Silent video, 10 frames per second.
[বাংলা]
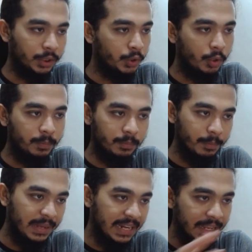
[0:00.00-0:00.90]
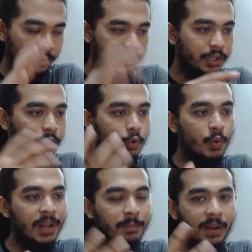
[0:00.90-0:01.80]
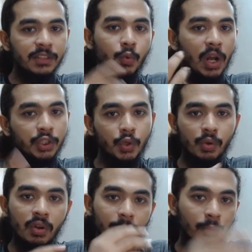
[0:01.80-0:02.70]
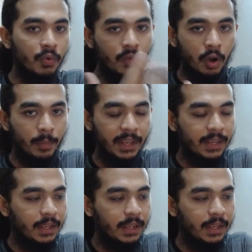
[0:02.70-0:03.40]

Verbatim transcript: সব মিলিয়ে হচ্ছে টু এন প্লাস ওয়ান সংখ্যক মুভ হবে